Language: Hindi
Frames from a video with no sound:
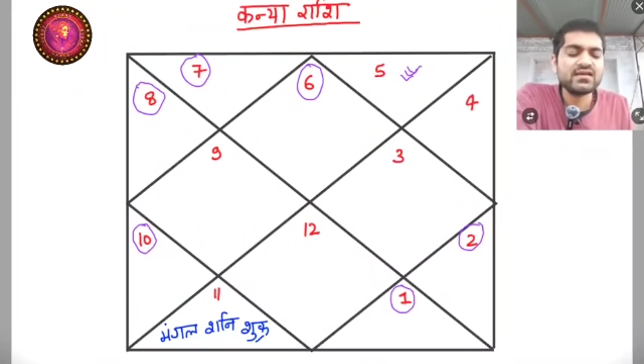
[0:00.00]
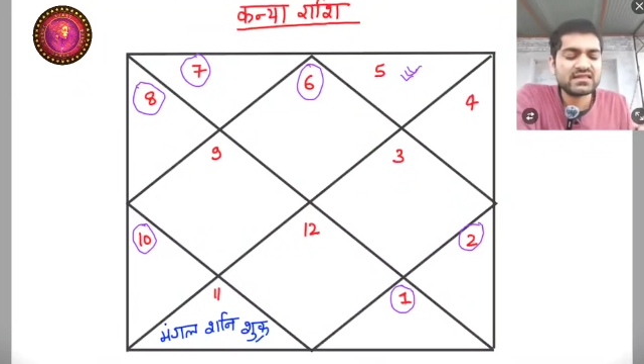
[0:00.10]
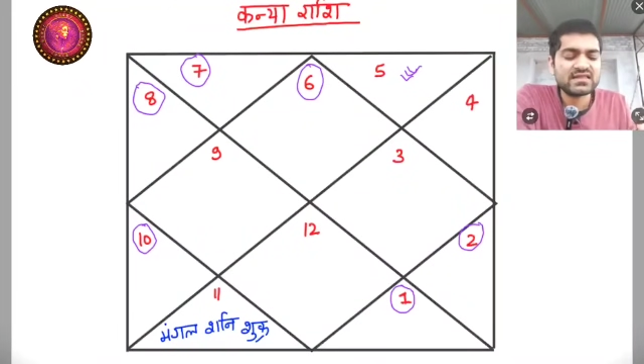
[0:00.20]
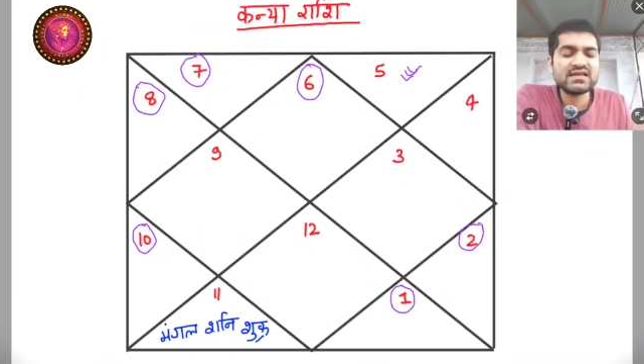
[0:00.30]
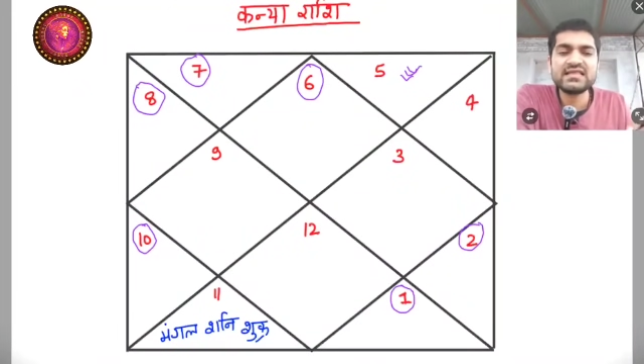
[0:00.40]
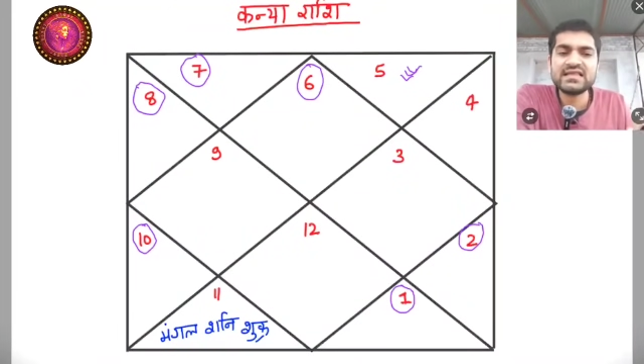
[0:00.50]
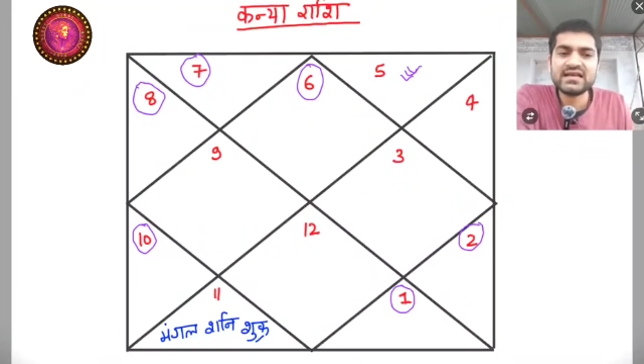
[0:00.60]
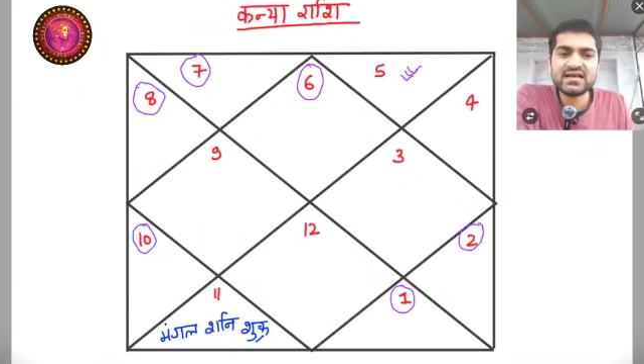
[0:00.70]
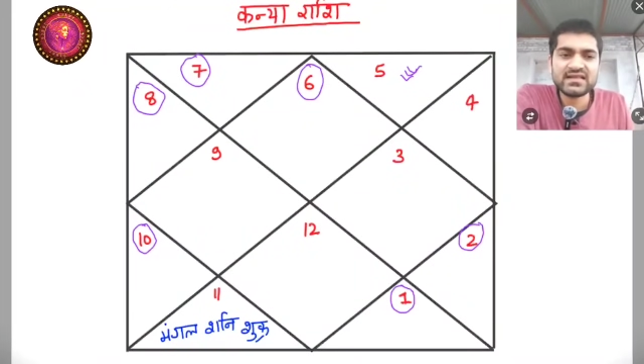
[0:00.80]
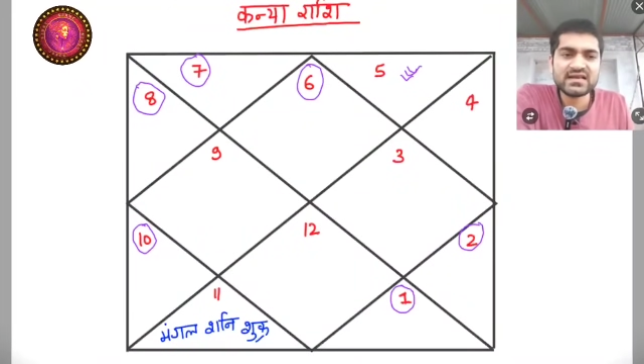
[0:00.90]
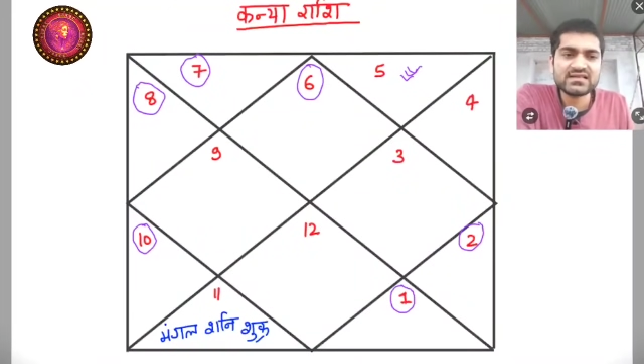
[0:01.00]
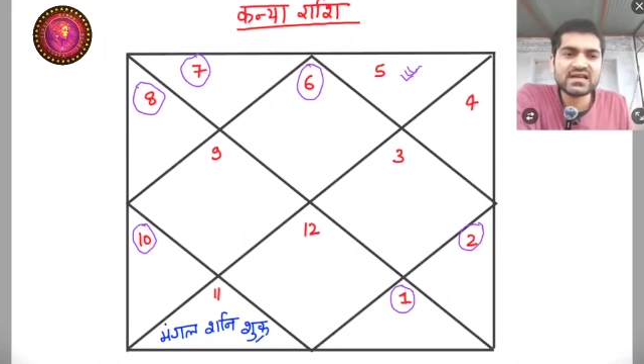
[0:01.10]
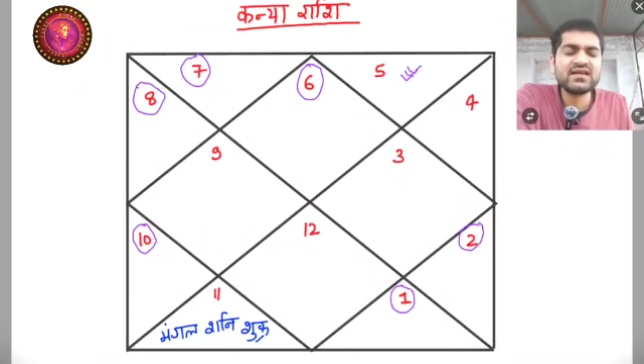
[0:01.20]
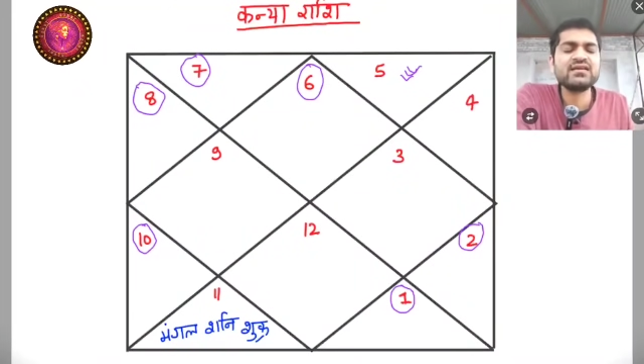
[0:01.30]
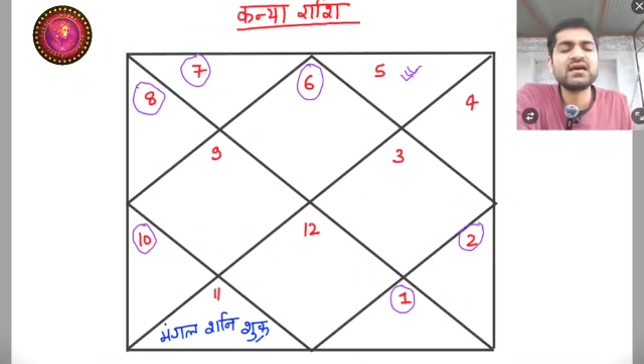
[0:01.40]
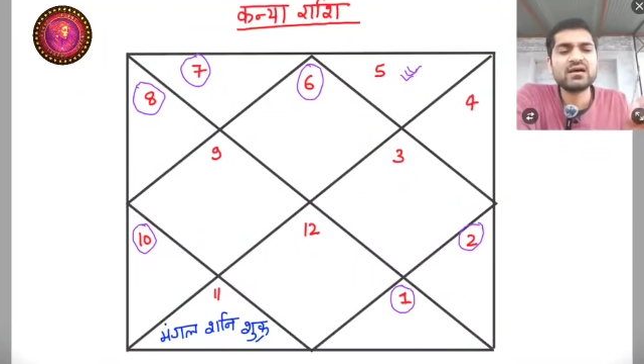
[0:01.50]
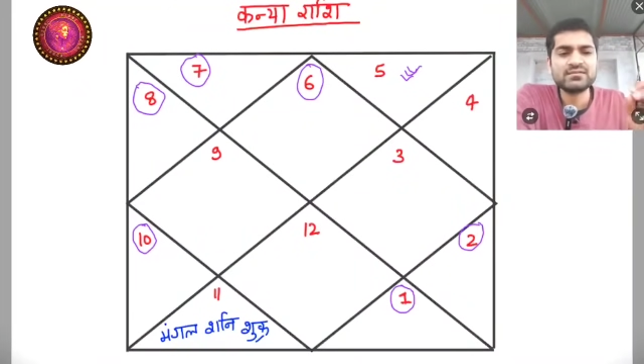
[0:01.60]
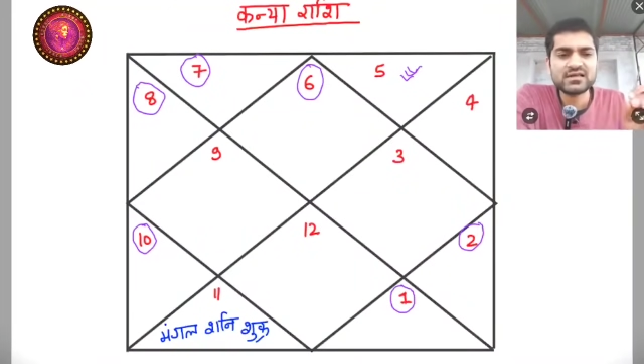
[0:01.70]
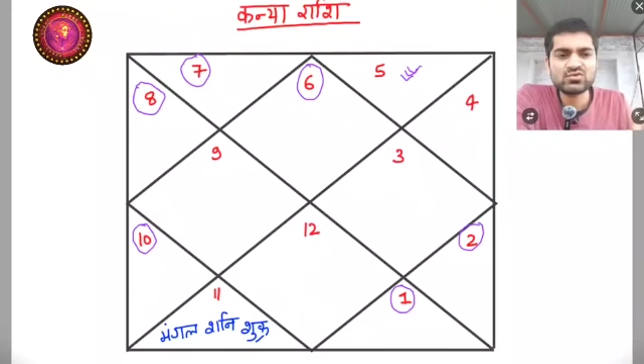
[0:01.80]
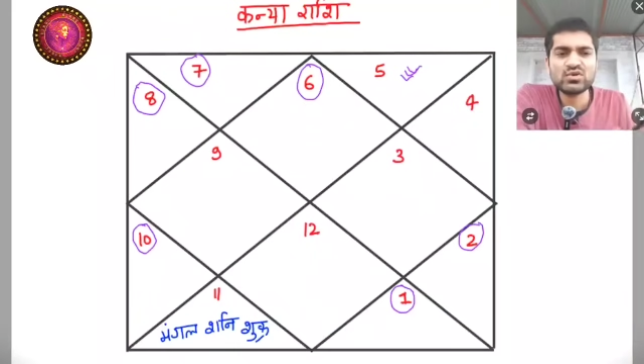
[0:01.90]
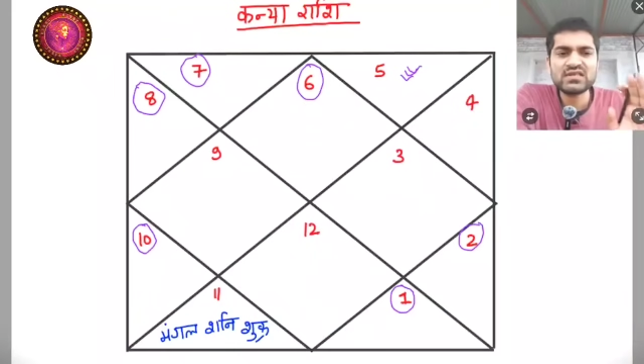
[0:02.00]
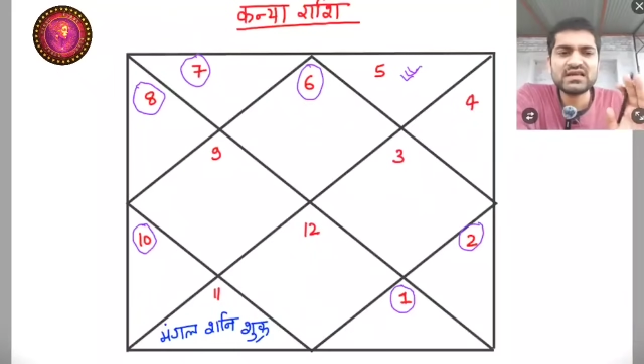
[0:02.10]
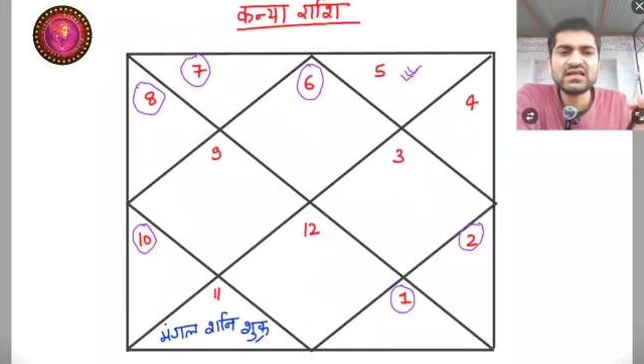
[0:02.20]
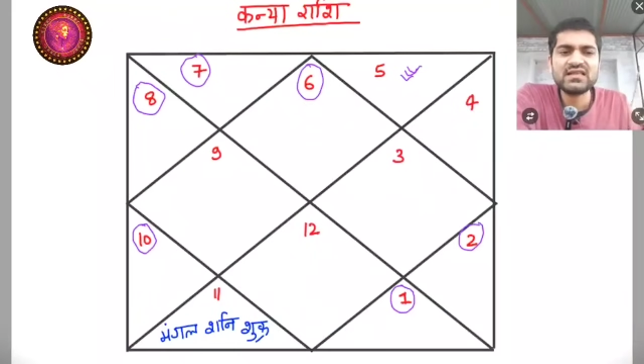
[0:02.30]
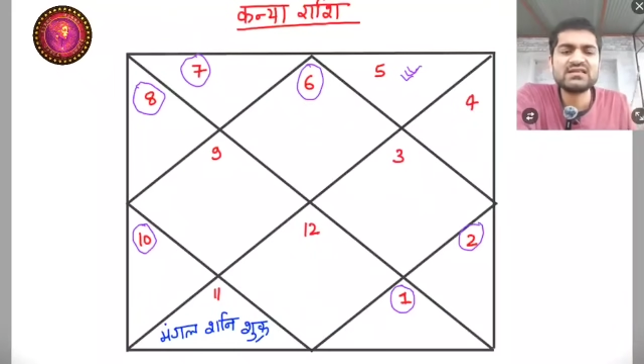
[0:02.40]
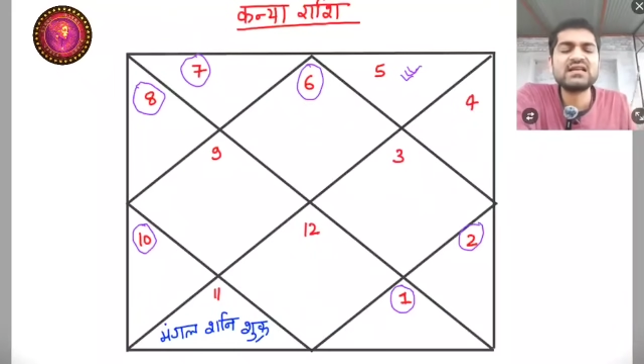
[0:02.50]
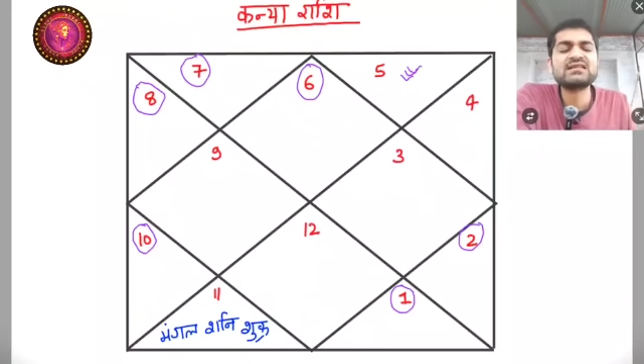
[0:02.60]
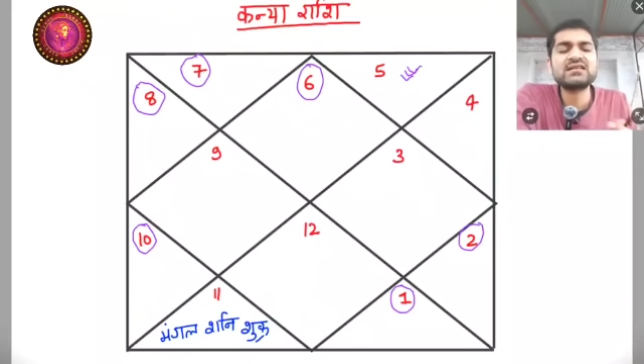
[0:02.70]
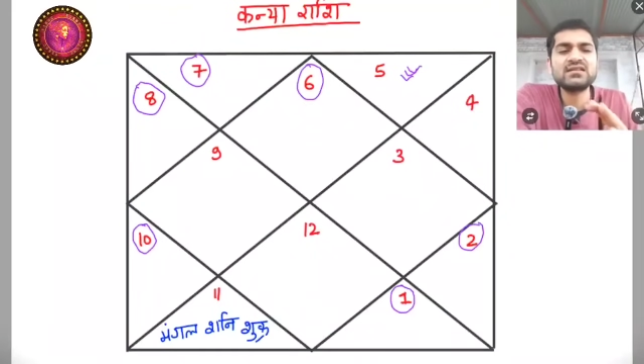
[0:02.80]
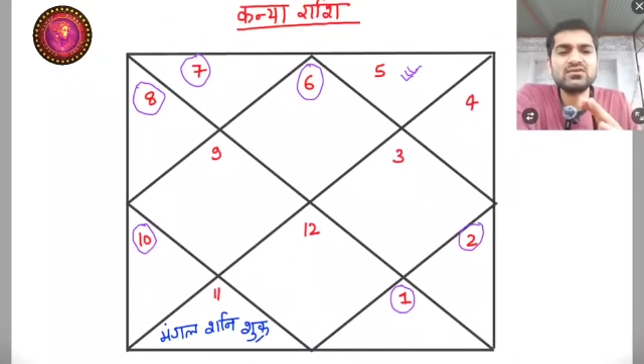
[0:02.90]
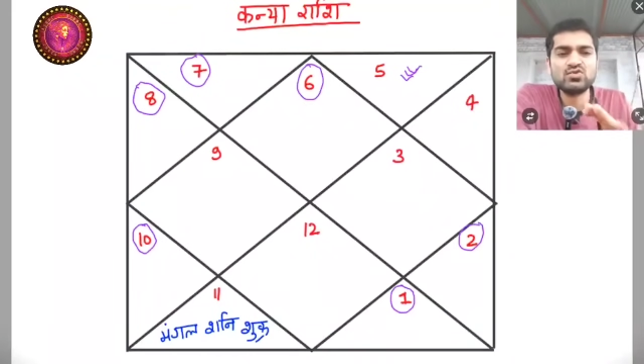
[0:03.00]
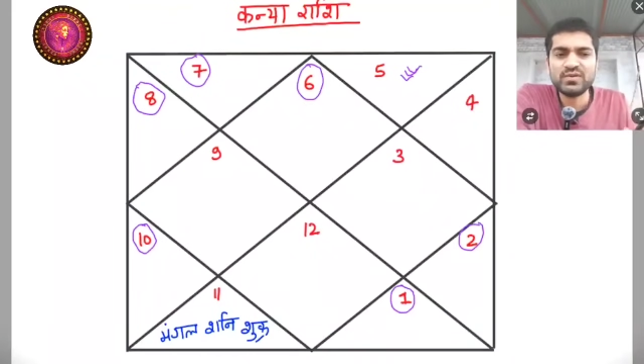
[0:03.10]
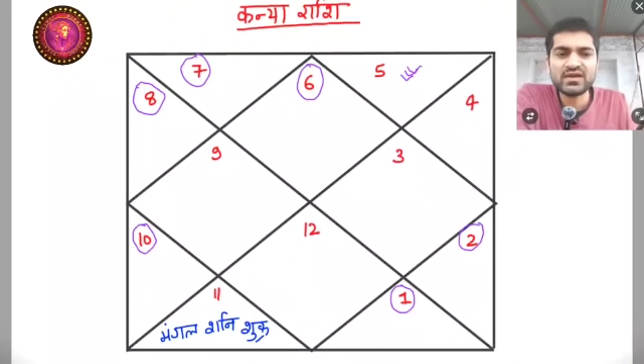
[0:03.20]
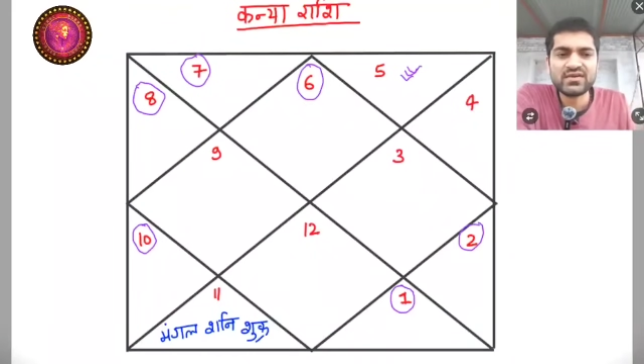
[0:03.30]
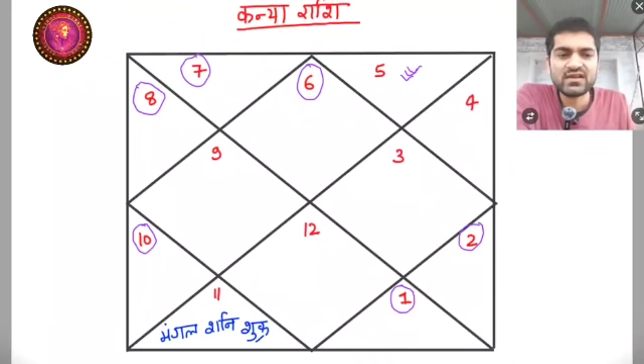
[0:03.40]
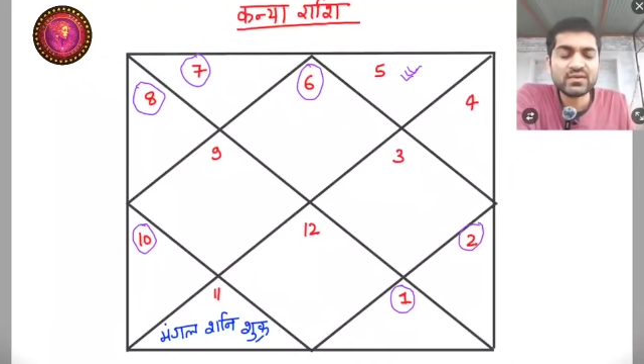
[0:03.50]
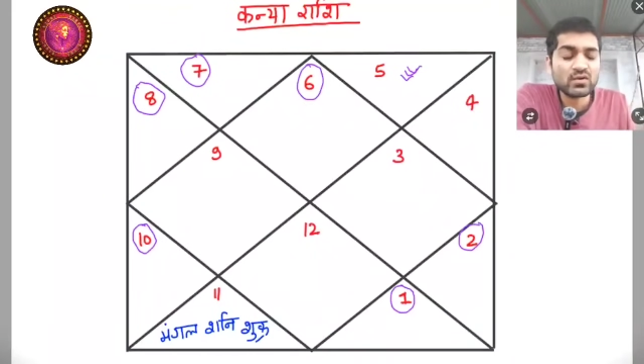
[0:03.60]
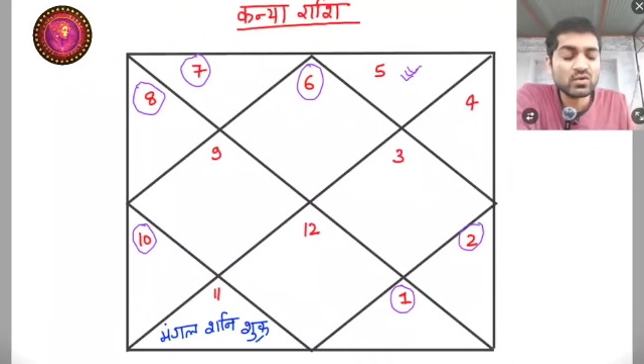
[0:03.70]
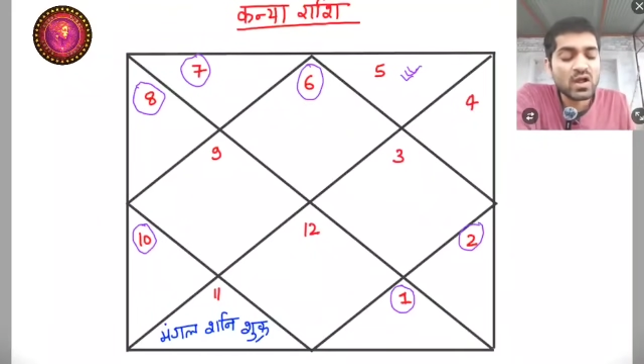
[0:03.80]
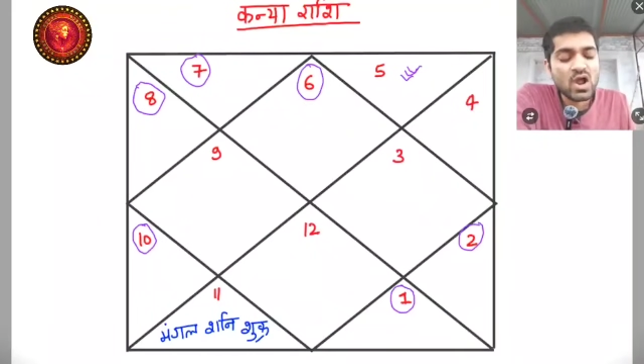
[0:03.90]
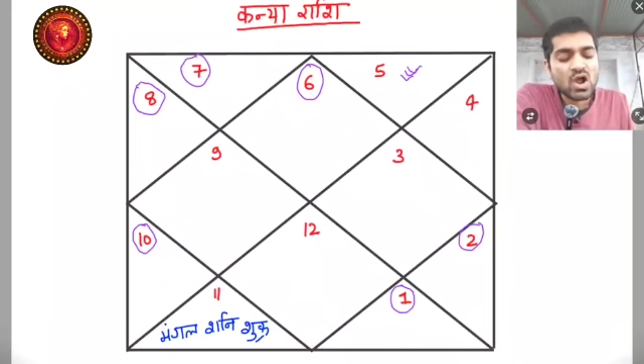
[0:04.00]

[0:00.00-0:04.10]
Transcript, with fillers: या तिल के तेल का दिया जलाएं या आप सरसों के तेल का दिया जला सकते हैं जो भी अवेलेबल हो